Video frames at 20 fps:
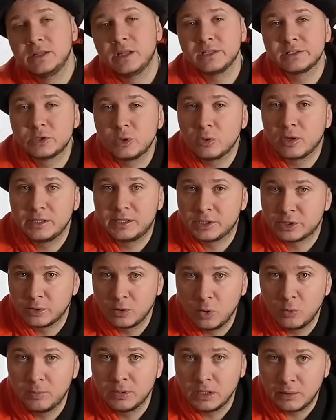Настолько
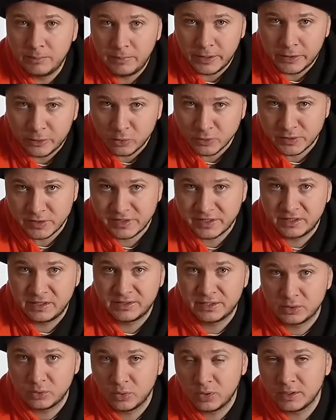тяжело было бороться с этой
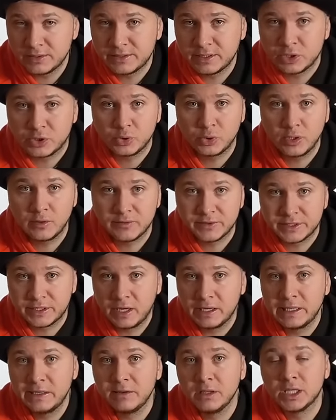ситуацией, что я
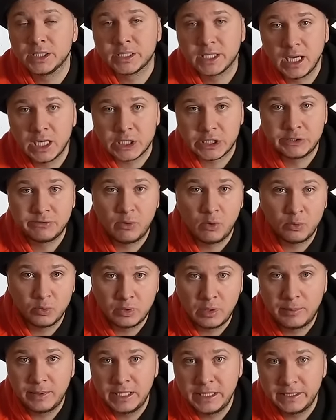вздрагивал от каждого
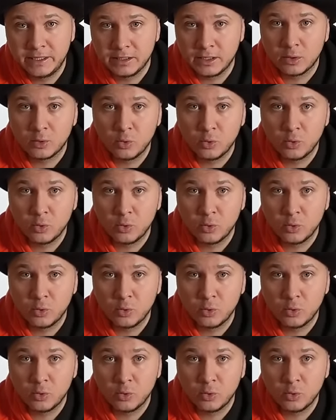уведомления на